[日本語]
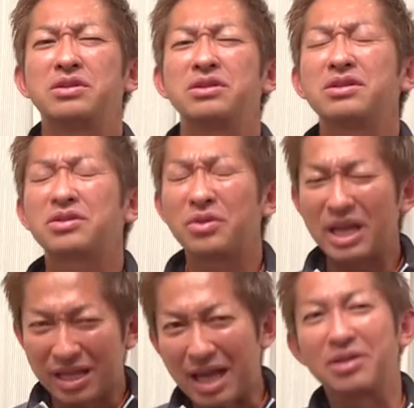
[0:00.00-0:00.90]
うずっと入
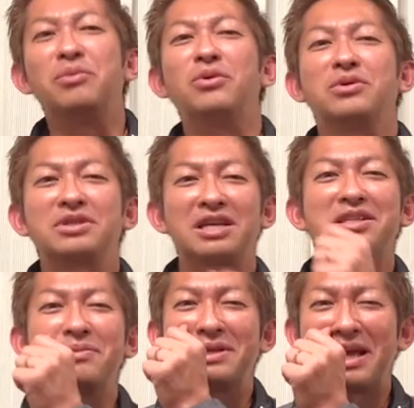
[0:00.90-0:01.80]
れたいと思うさし
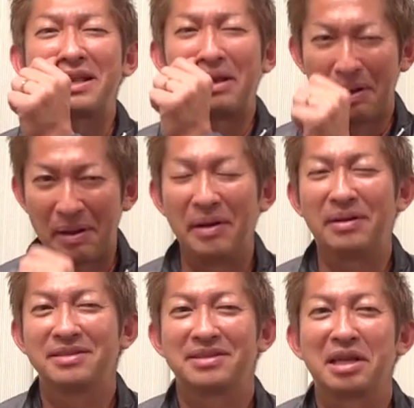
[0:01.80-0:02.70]
てみたいな
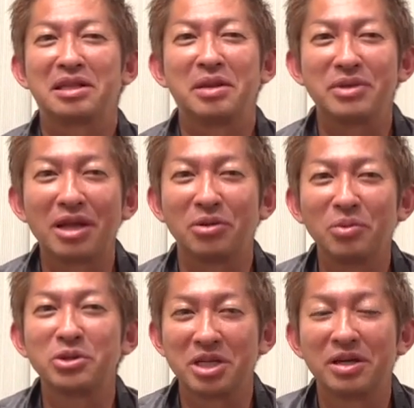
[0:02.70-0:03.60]
使ってみたいと
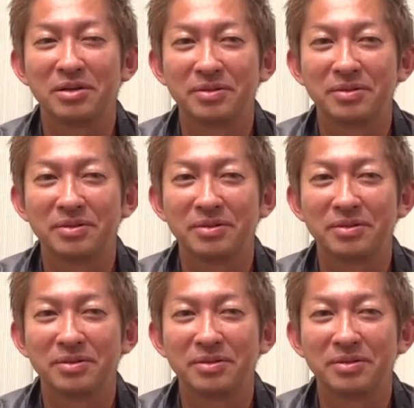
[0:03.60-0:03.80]
思っちゃう